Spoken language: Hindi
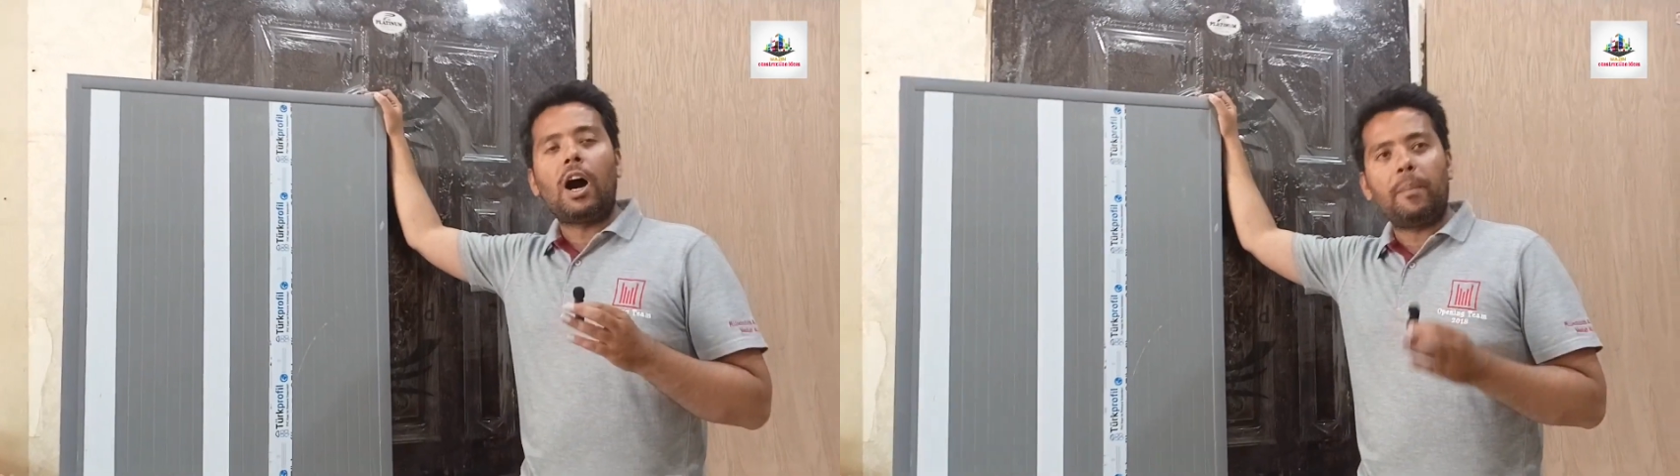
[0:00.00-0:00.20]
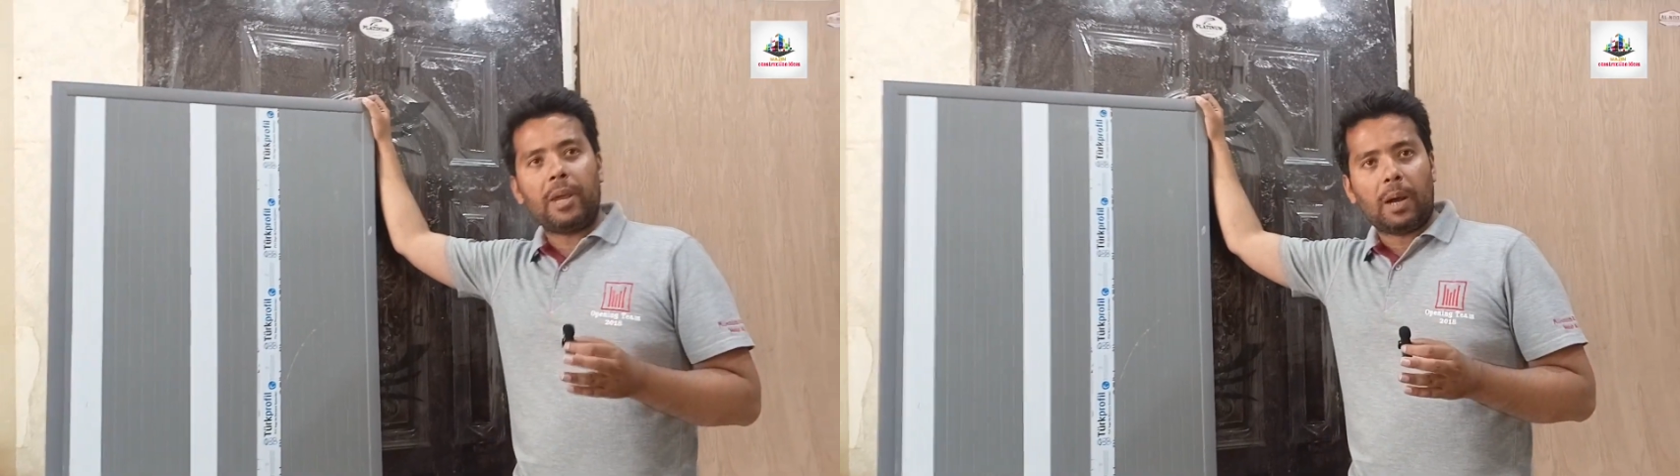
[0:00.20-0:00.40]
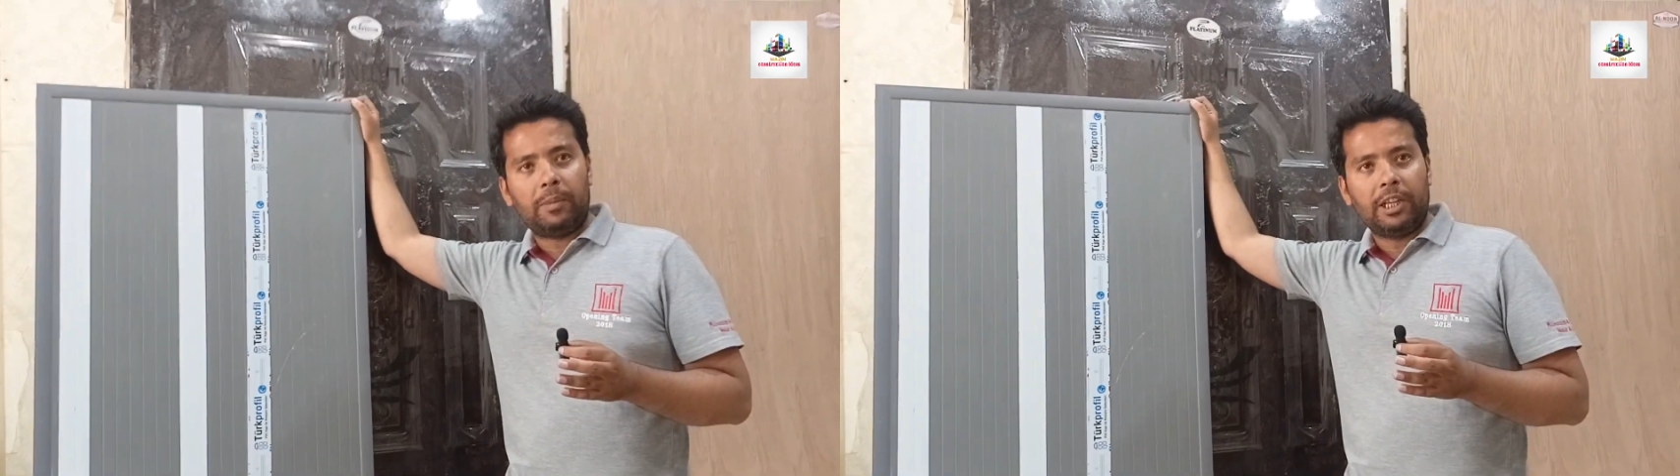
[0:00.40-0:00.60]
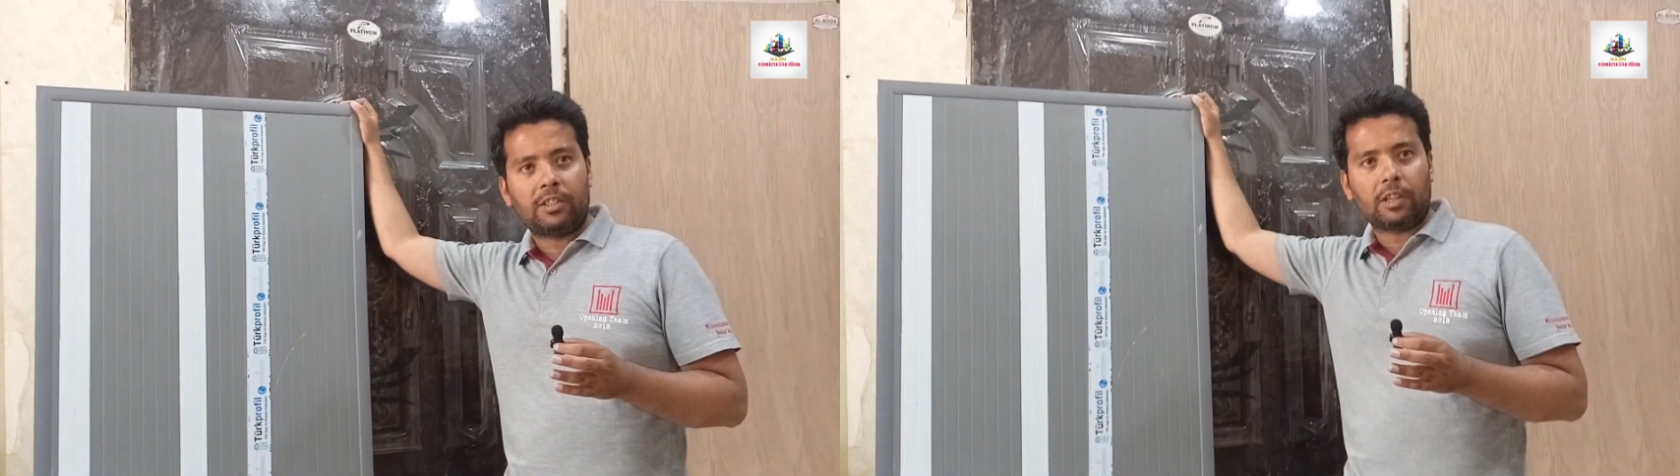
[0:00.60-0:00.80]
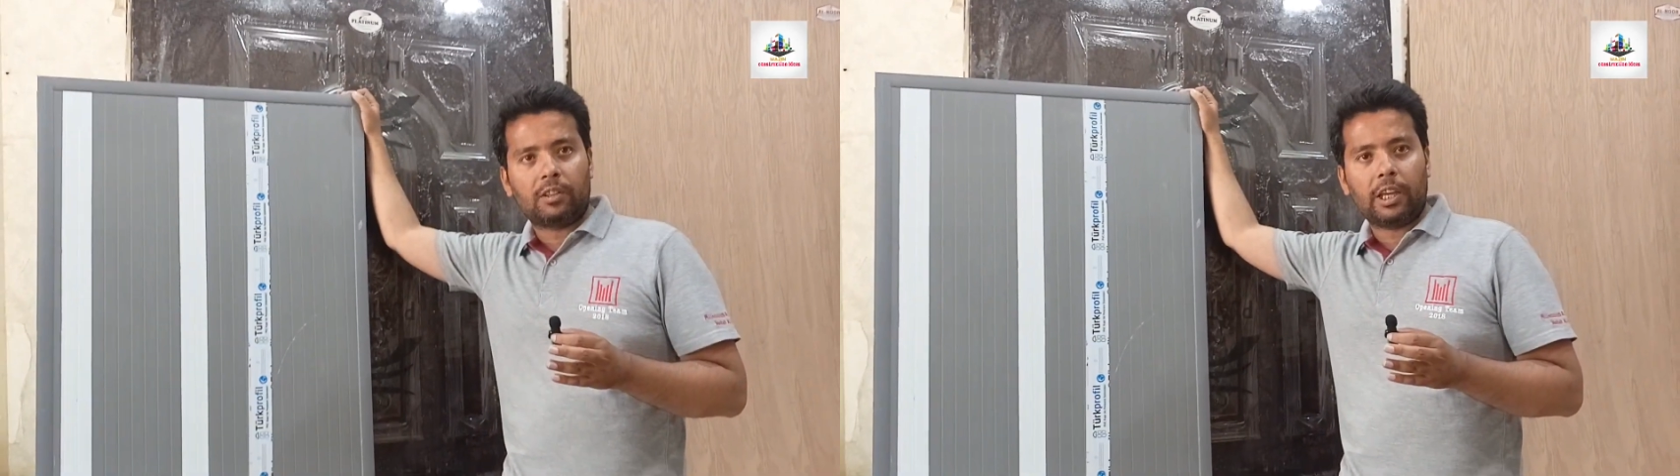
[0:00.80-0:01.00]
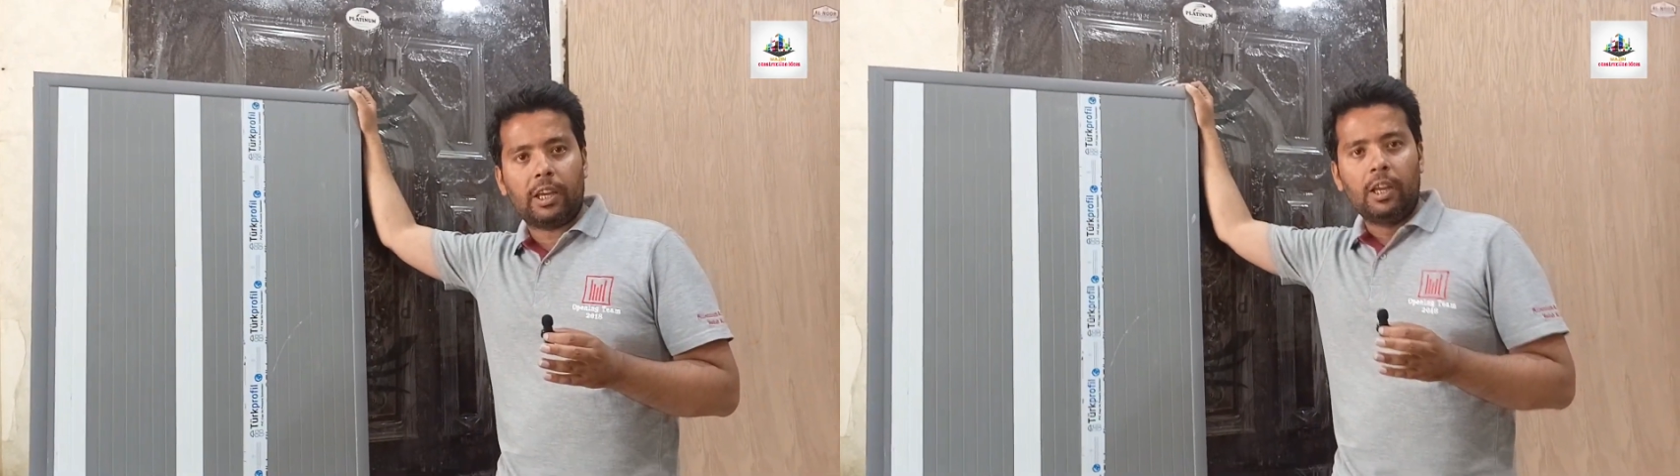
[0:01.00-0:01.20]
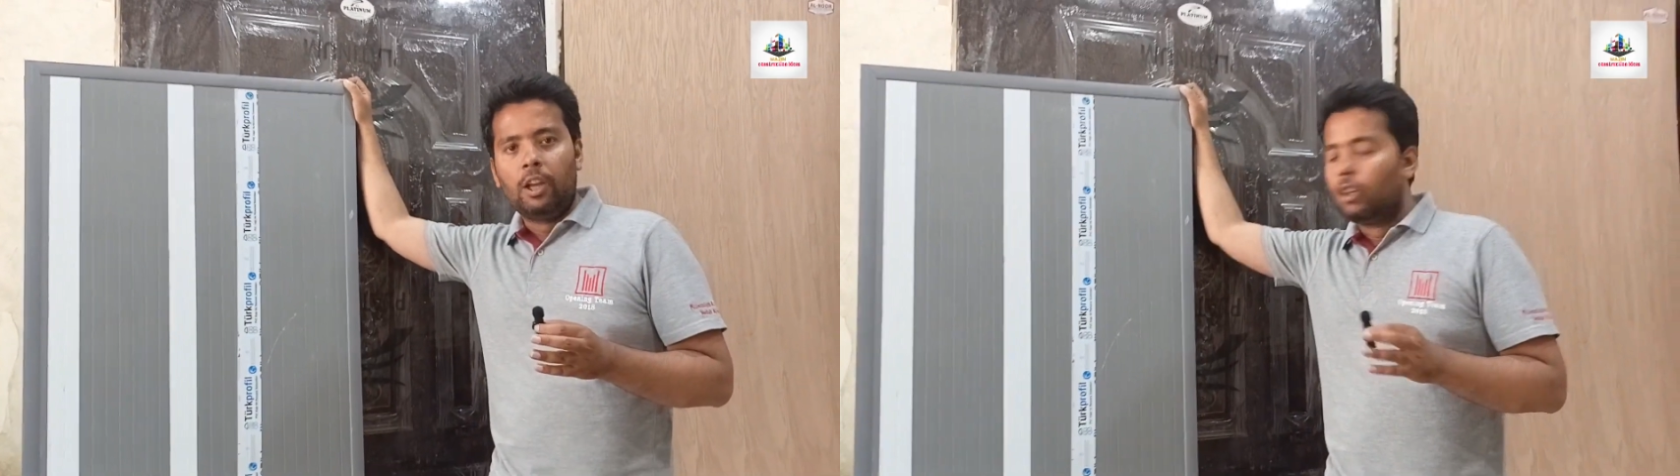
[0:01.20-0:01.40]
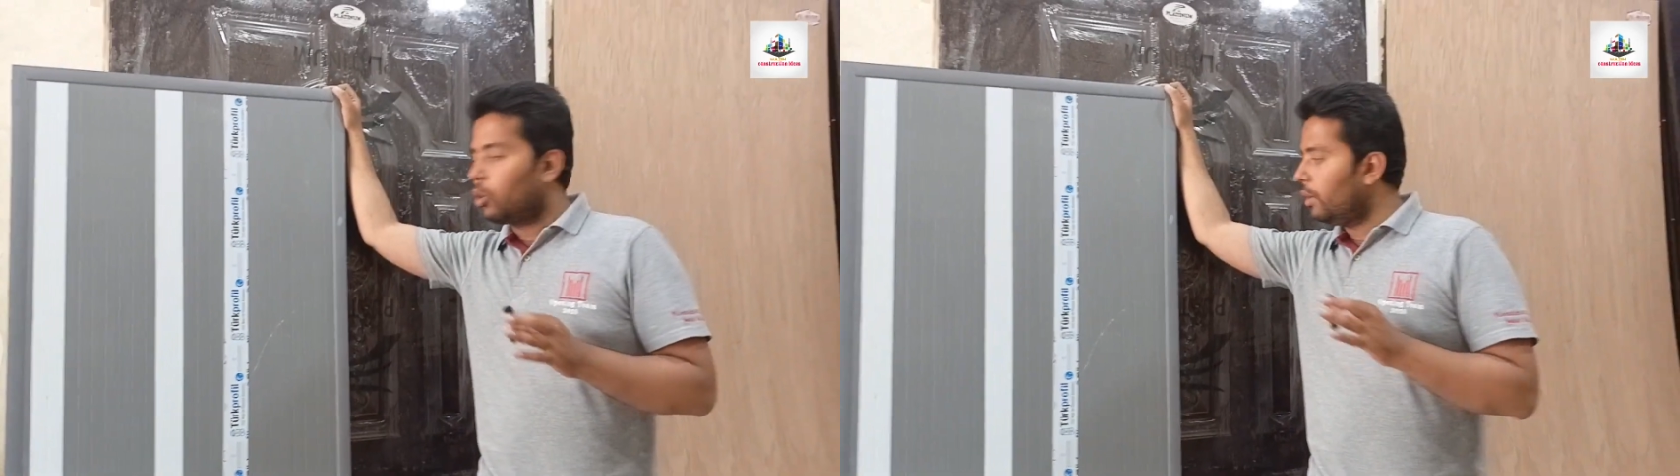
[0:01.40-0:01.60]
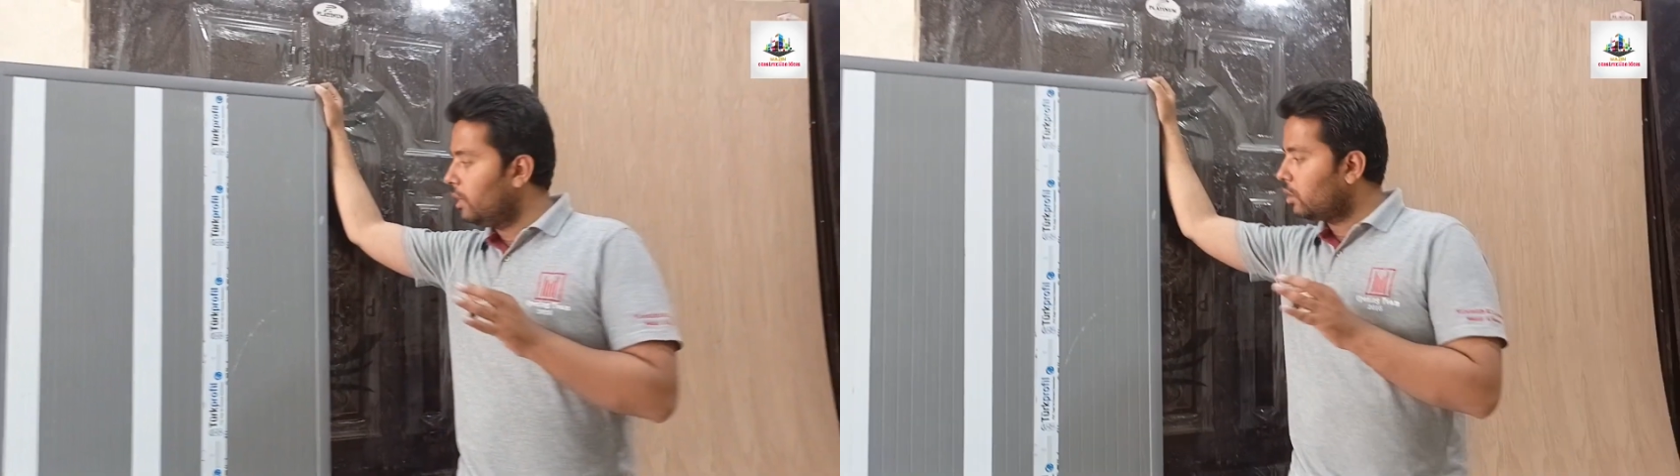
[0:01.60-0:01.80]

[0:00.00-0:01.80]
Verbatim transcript: वहाँ पे आप देख सकते हैं तो